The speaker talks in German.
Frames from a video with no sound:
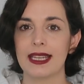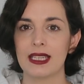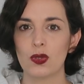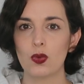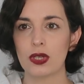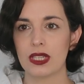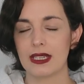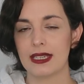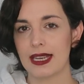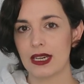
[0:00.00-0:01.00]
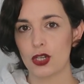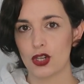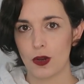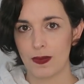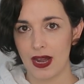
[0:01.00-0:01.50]
Ihr sucht den
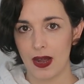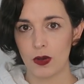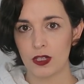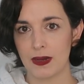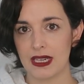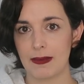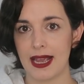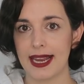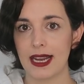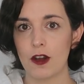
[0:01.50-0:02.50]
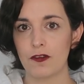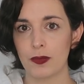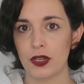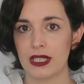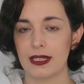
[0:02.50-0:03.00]
Shop raus, bei dem ihr
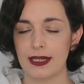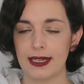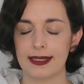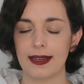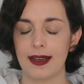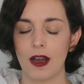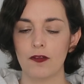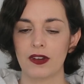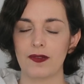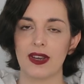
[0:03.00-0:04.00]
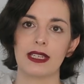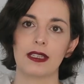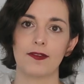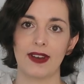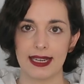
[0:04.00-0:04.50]
einkaufen möchtet, klickt da drauf und dann
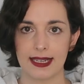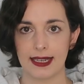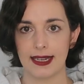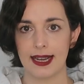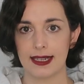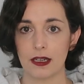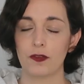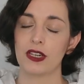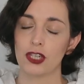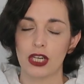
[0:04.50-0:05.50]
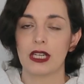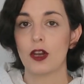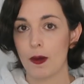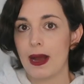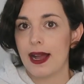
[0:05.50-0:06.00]
werdet ihr weitergeleitet auf den
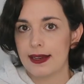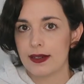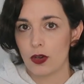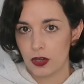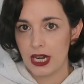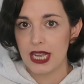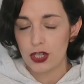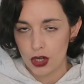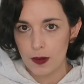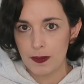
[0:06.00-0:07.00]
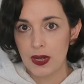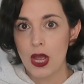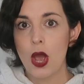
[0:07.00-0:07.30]
stinknormalen Online-Shop